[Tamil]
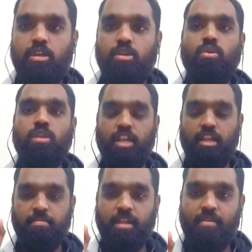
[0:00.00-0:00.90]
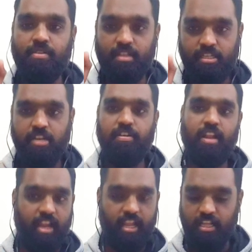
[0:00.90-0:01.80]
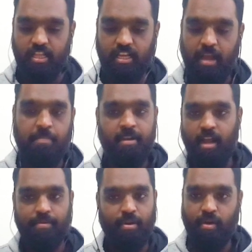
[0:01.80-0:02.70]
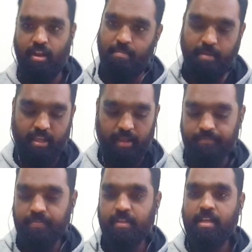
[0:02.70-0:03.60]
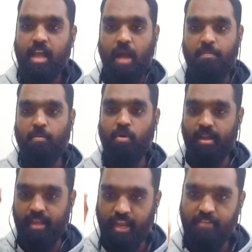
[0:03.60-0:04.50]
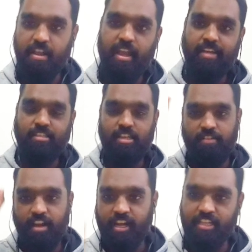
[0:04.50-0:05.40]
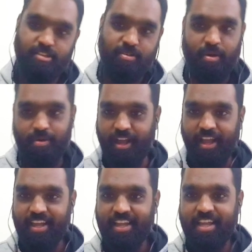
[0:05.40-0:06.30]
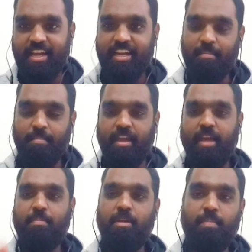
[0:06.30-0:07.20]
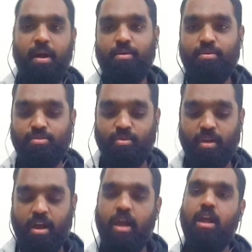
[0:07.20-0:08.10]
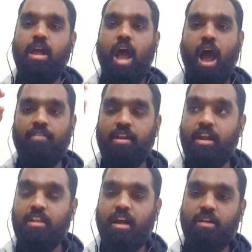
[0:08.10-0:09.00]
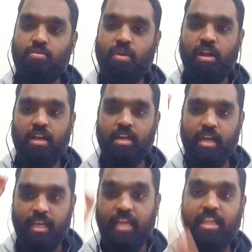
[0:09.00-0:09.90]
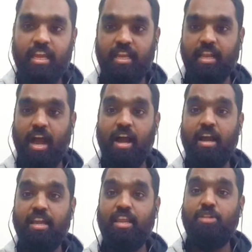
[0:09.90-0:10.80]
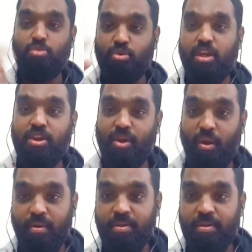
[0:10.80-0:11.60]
யூத டீம் தான் வந்து சிலுவையில் அறைந்தது அப்படின்னு அவர்களுடைய நம்பிக்கை அப்போ உங்க இறைவனையே சிலுவையில் அறைஞ்சவங்க அவங்க நம்பிக்கைப்படி பார்க்கணும்னு சொன்னா அவர்கள் தான் உங்களுக்கு எதிரி நாங்க இறை தூதருங்கிறோம்